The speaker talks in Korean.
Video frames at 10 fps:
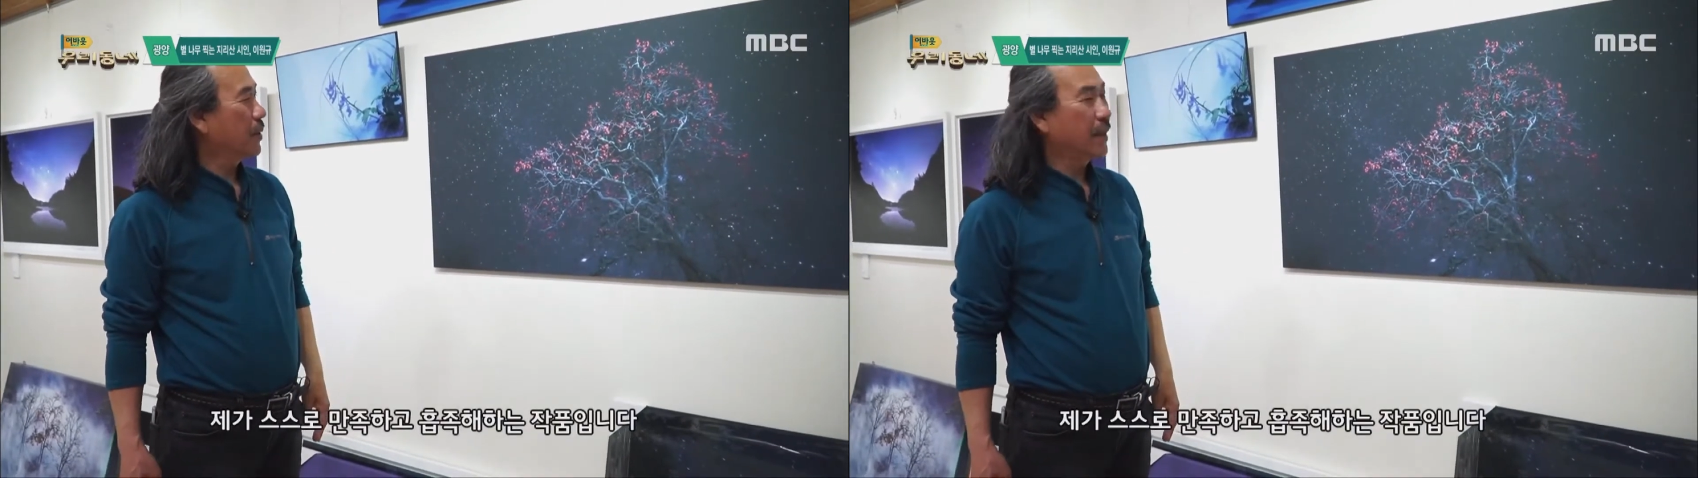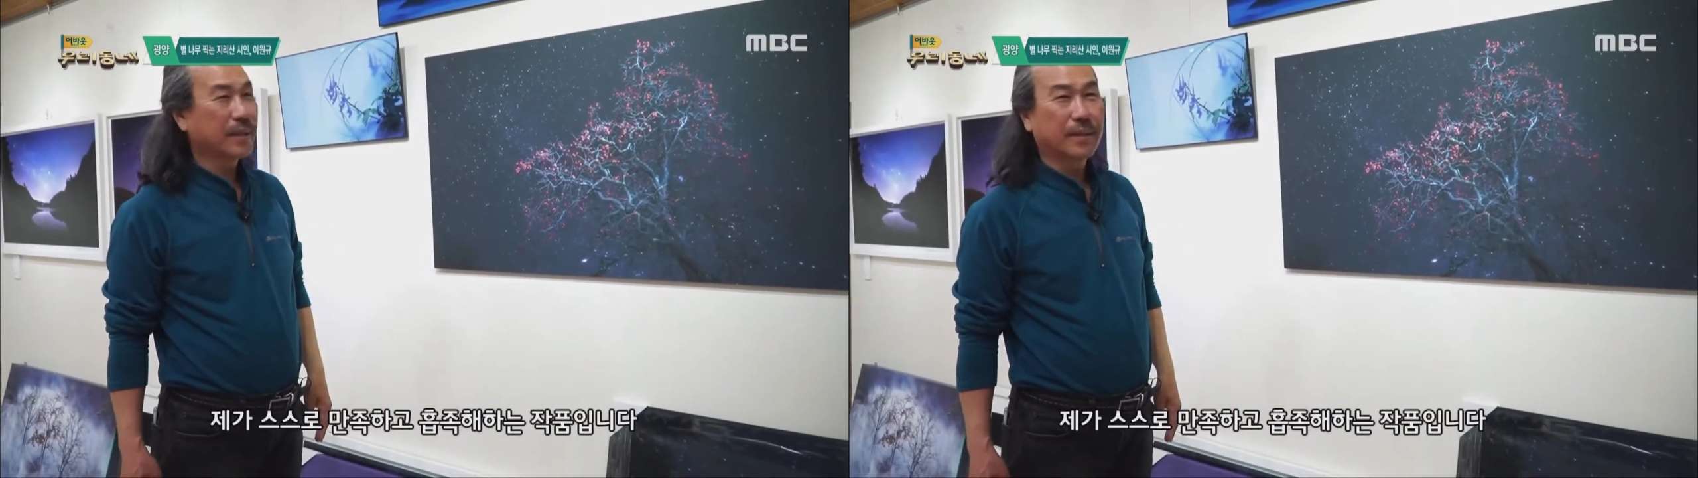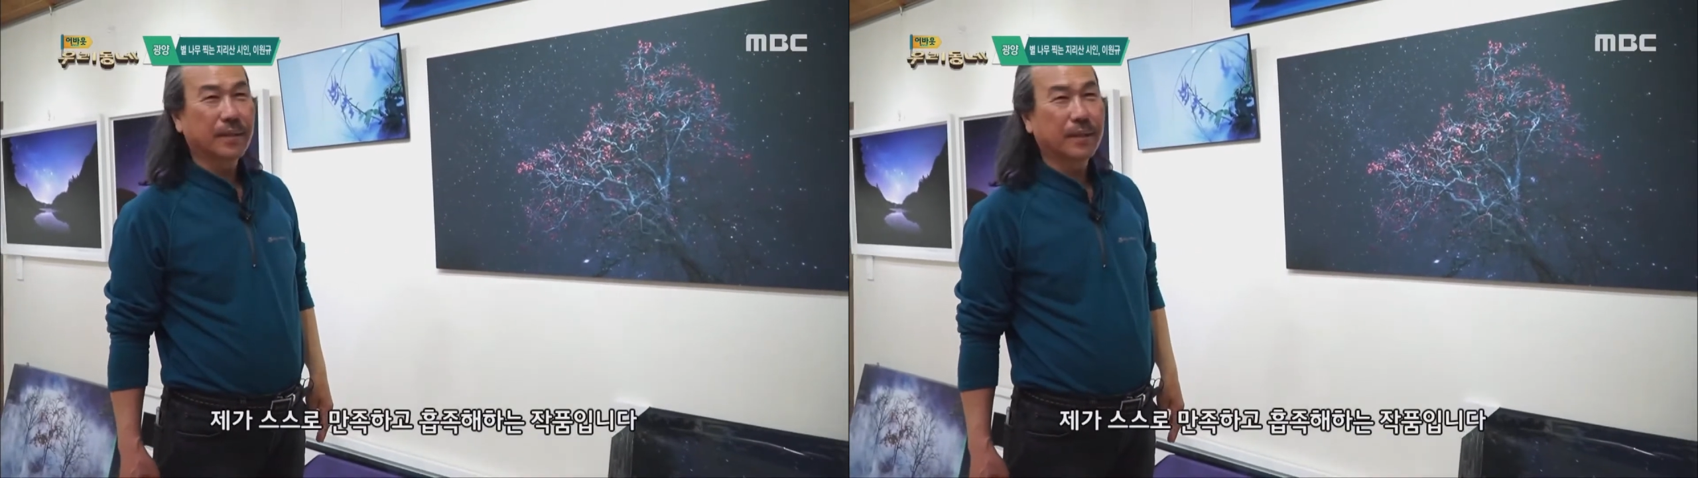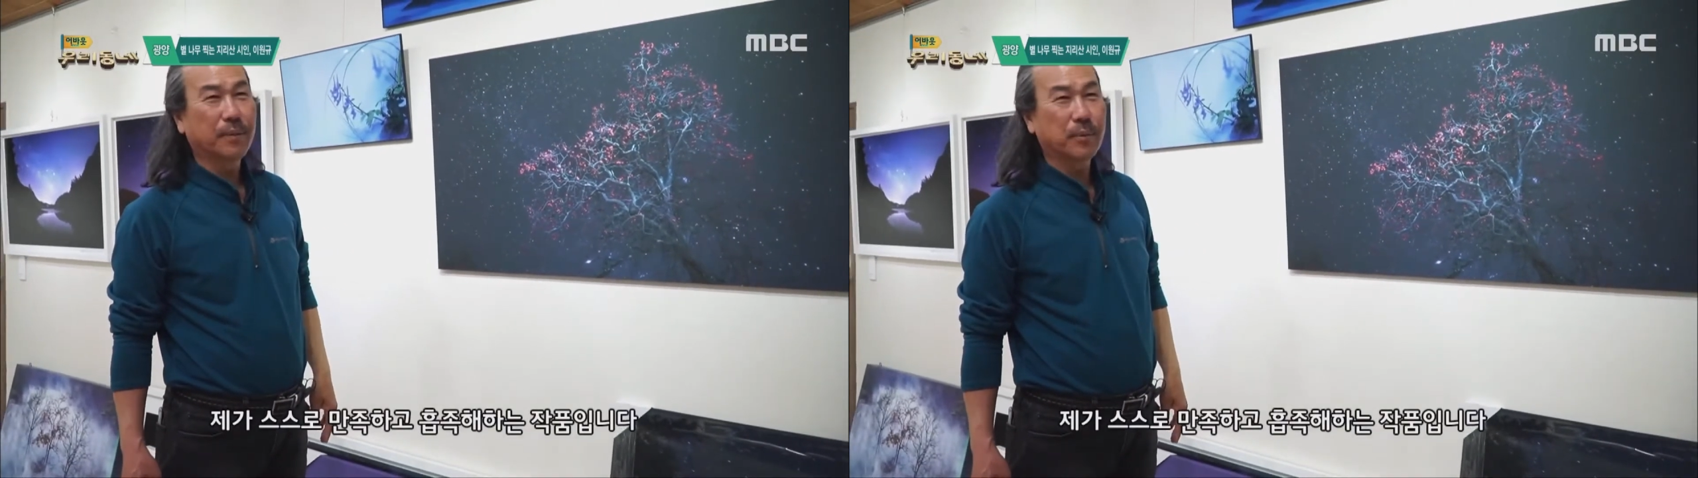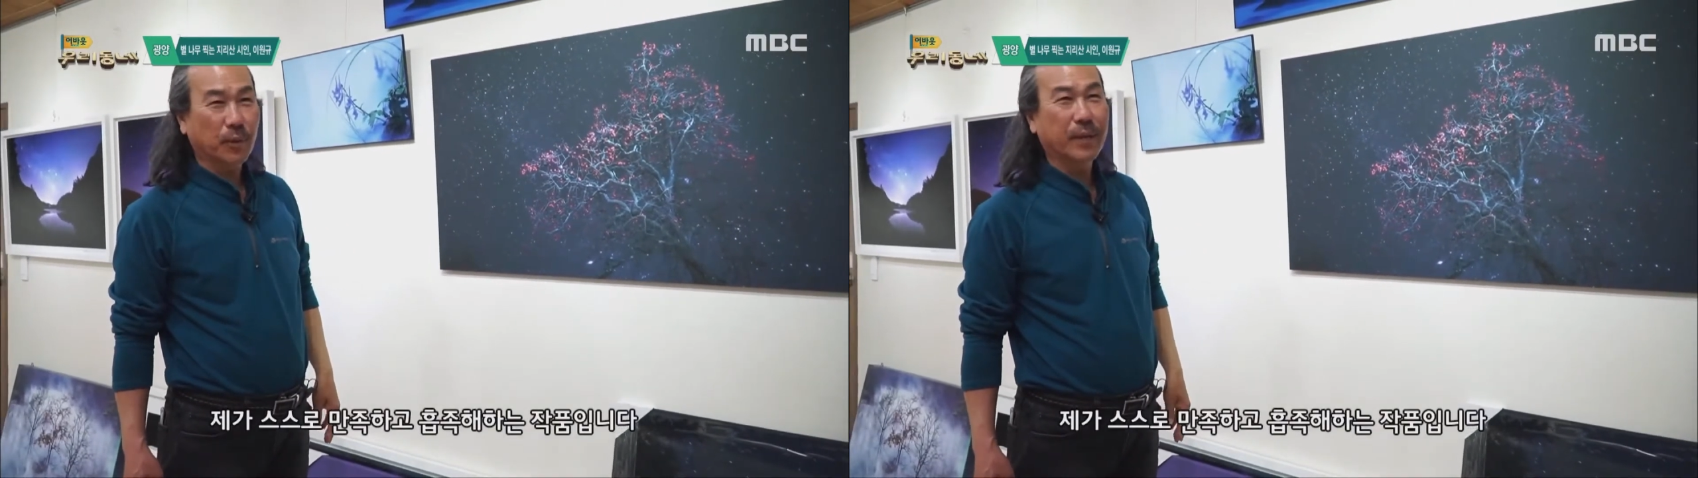만족해서
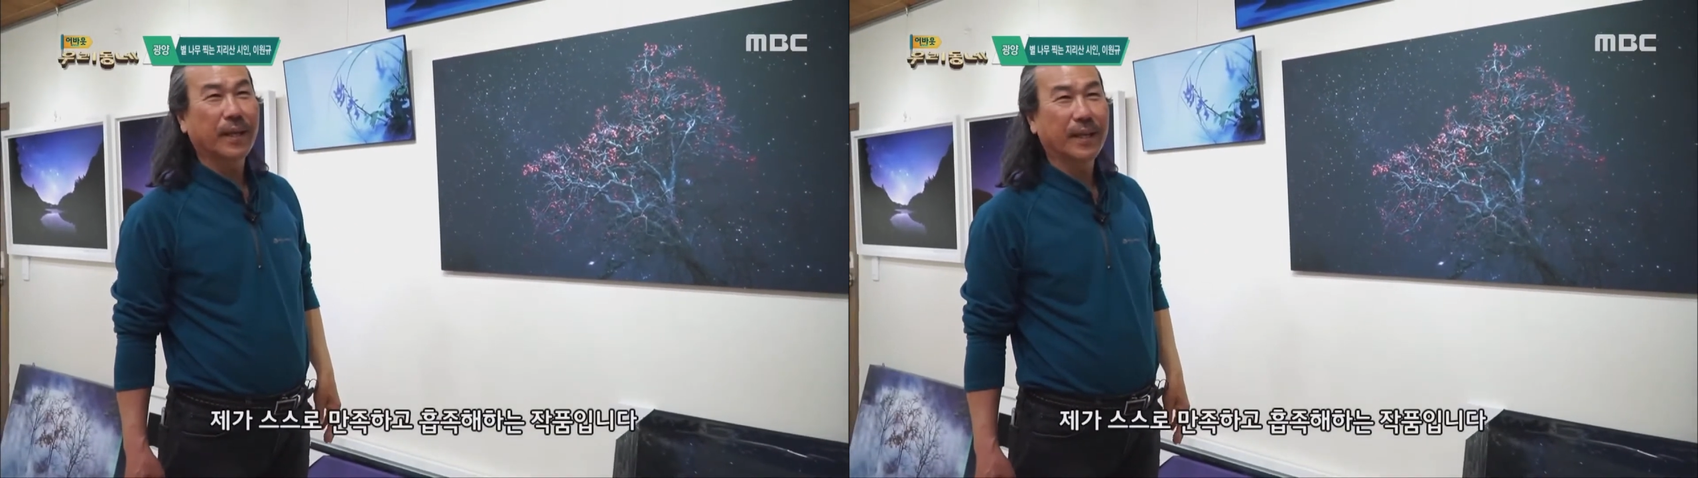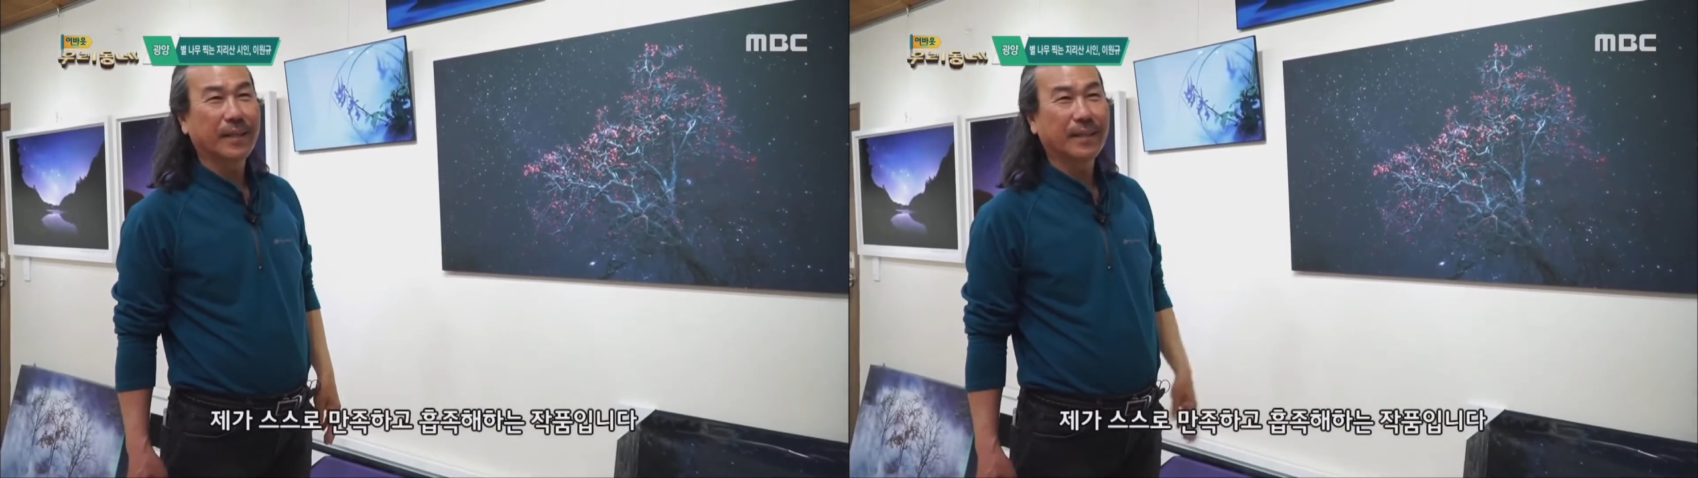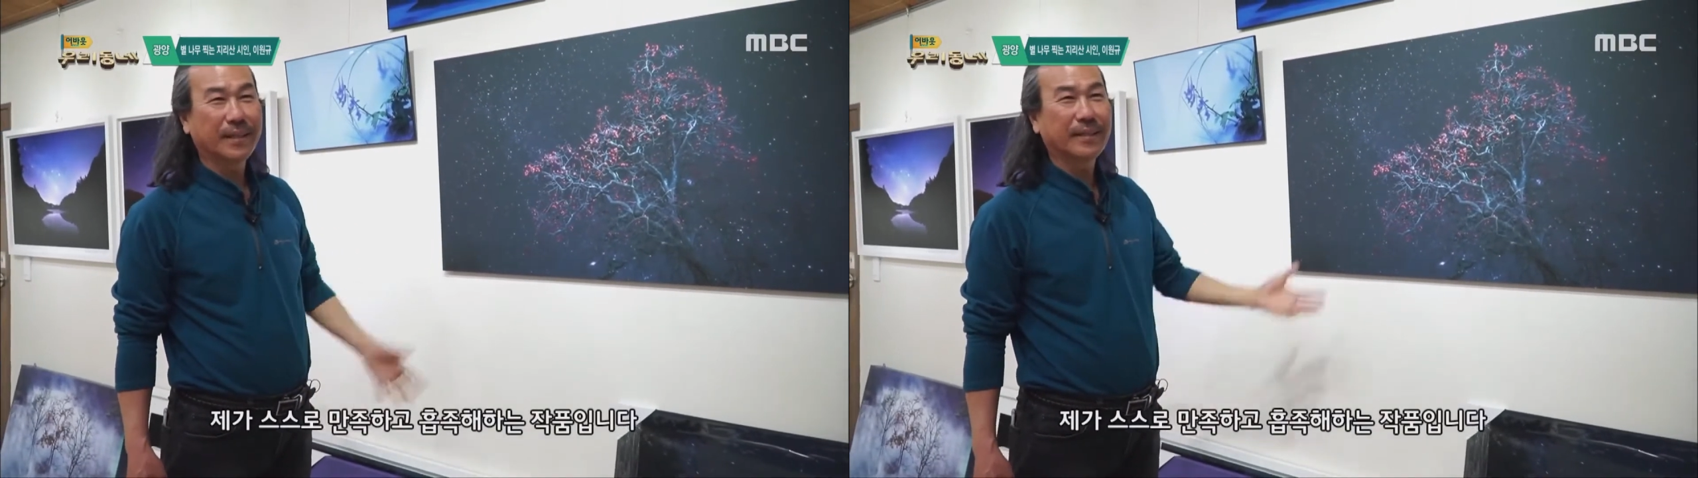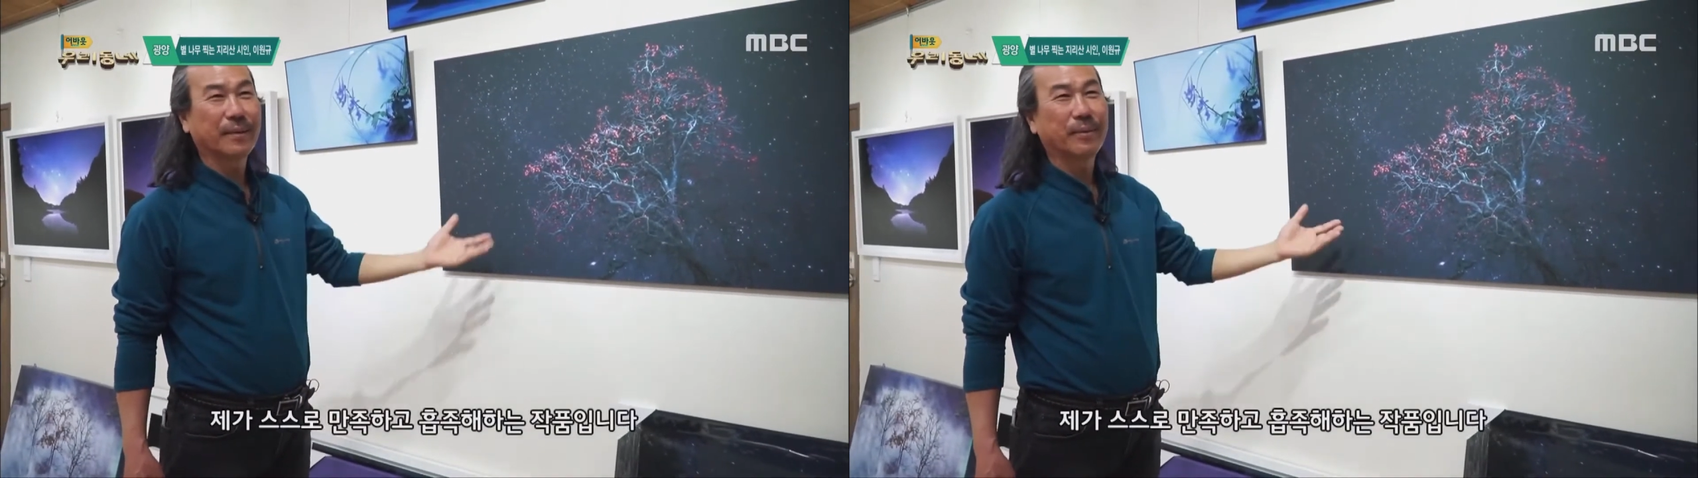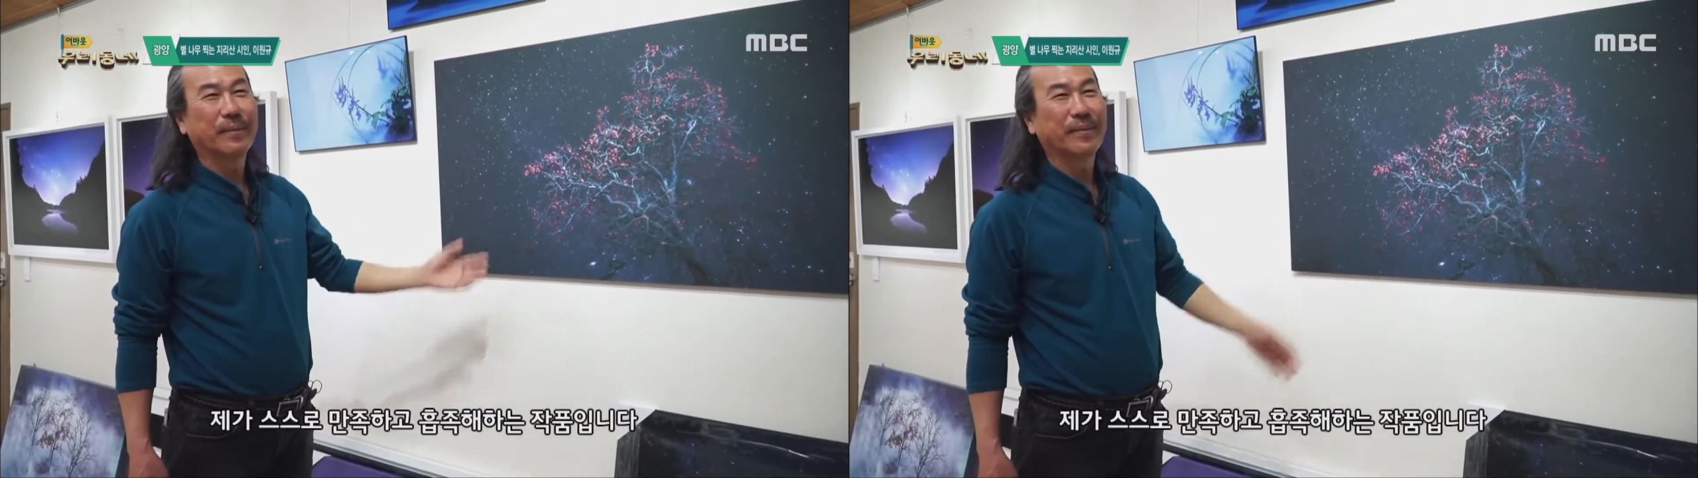흡족해하는 그런
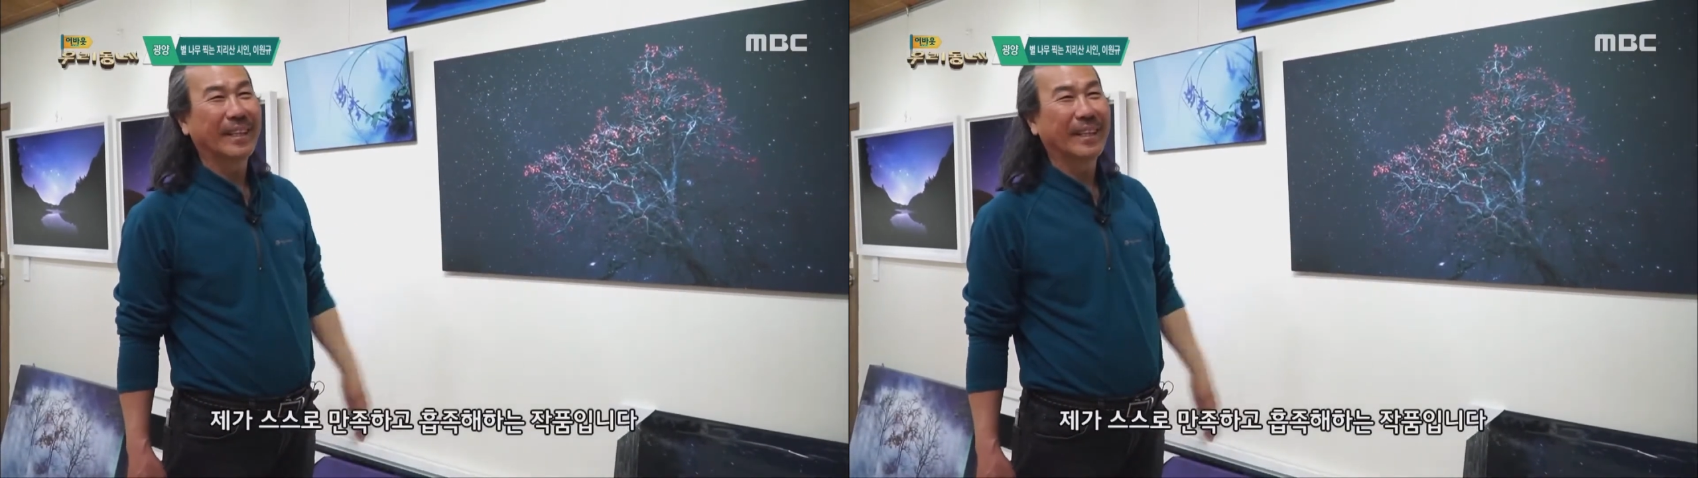작품입니다.